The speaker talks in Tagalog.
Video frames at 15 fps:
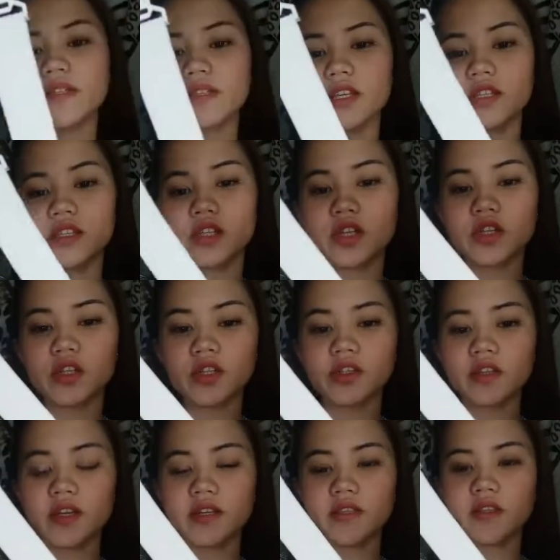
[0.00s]
pieces na siya
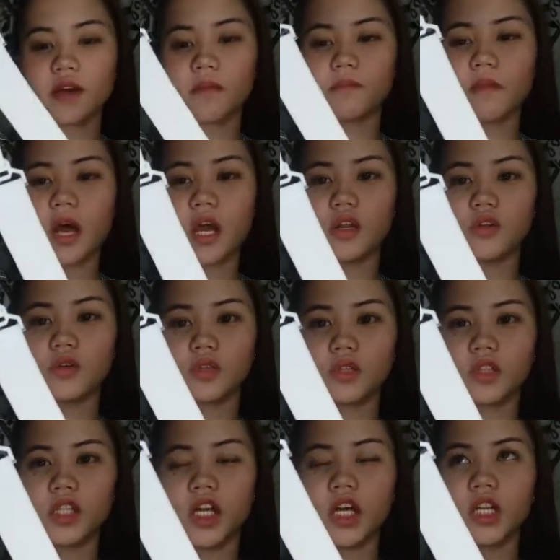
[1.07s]
sa isang balot.
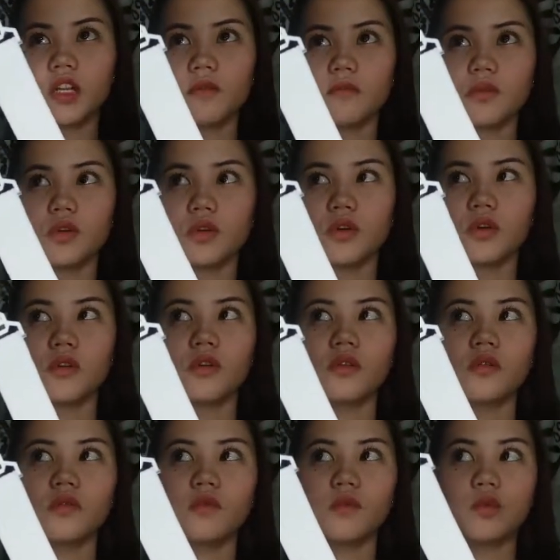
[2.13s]
Alam ko,
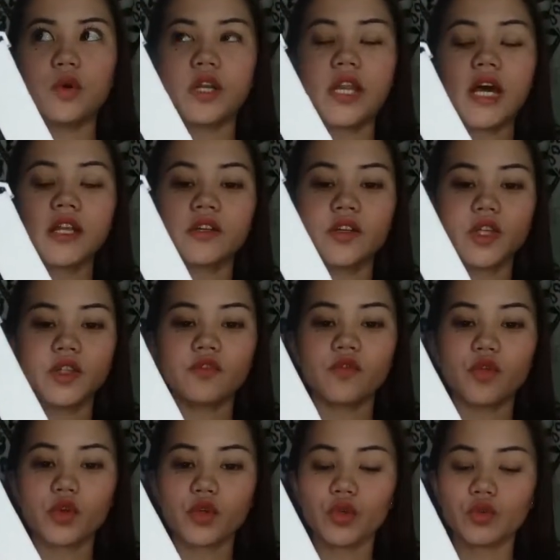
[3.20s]
104
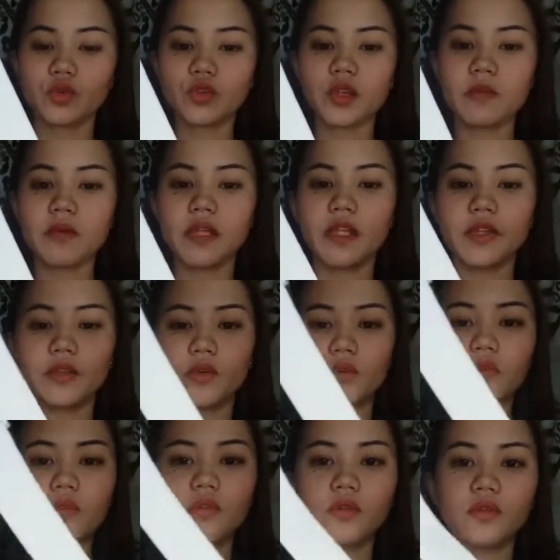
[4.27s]
kung nabili
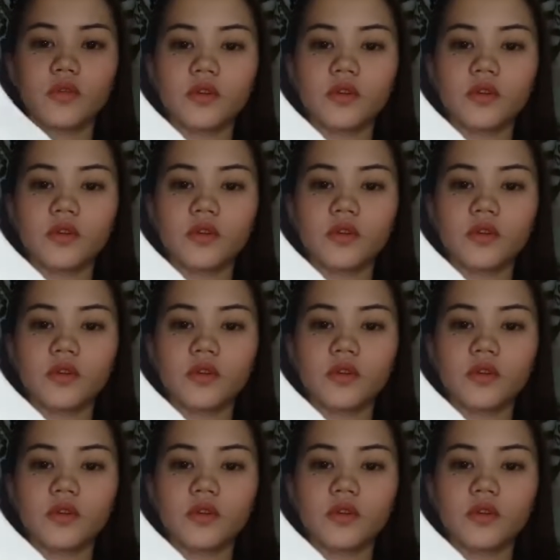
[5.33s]
to.